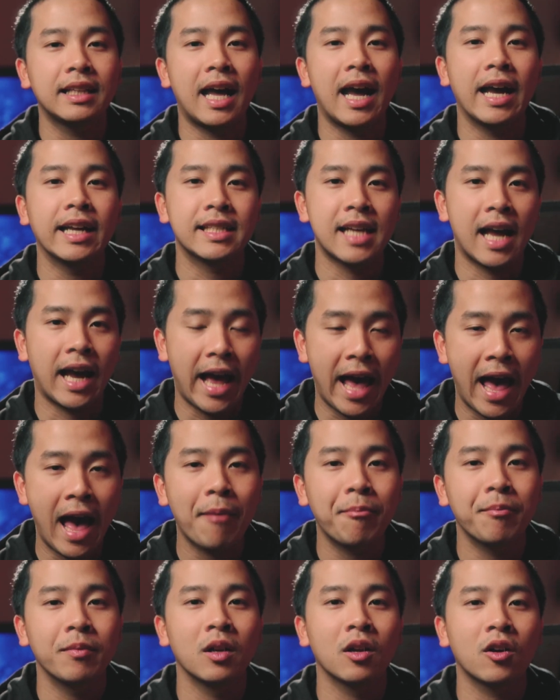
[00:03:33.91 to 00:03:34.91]
ถ่ายจากแอ
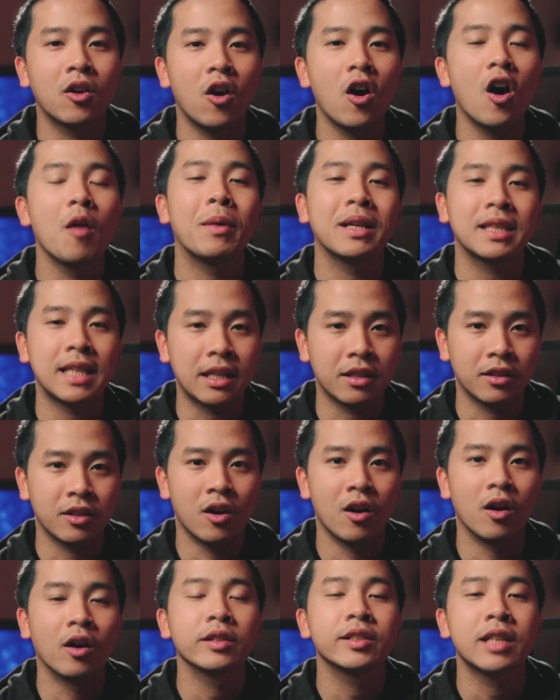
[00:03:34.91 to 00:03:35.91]
ปแล้วก็มาตัด
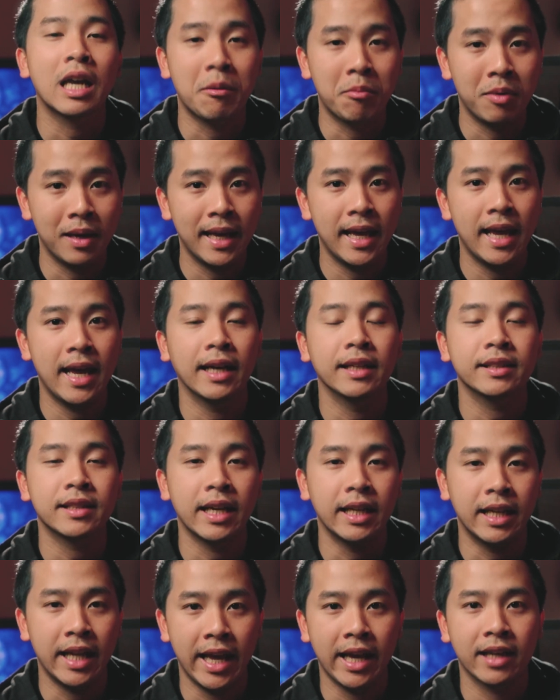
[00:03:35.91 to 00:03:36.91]
ต่อใส่เพลง
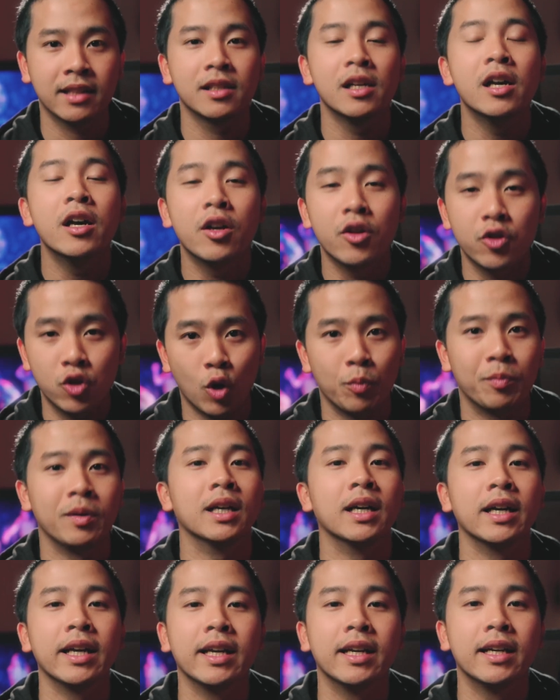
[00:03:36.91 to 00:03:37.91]
ใส่เท็กซ์จบ
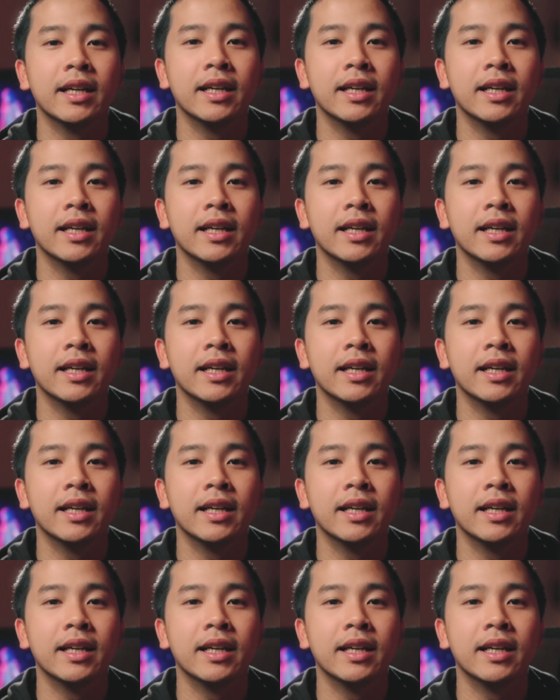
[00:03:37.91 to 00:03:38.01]
เลย